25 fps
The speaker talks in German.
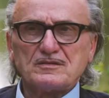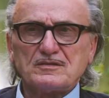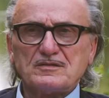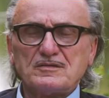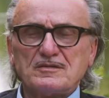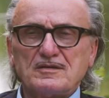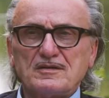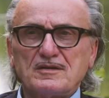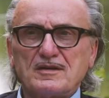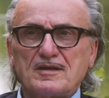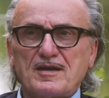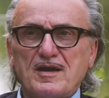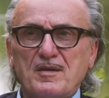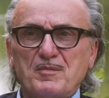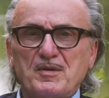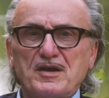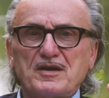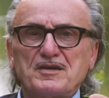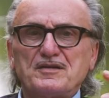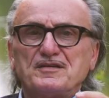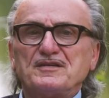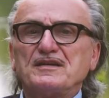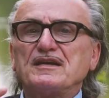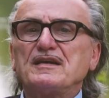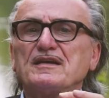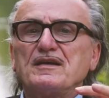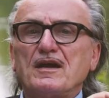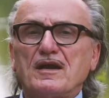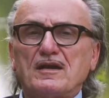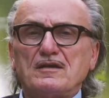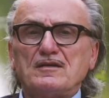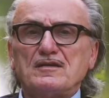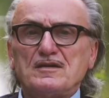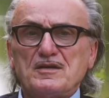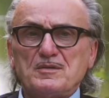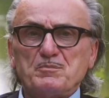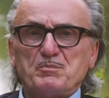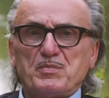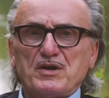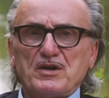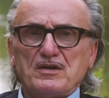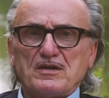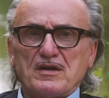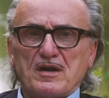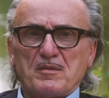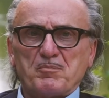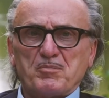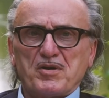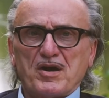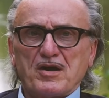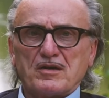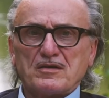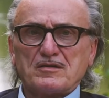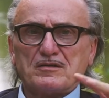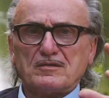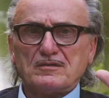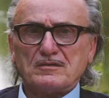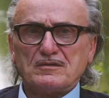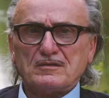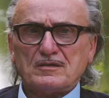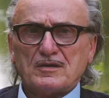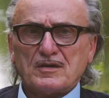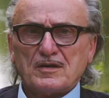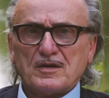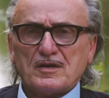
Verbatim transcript: äh, kann man nicht alle in Bilder packen.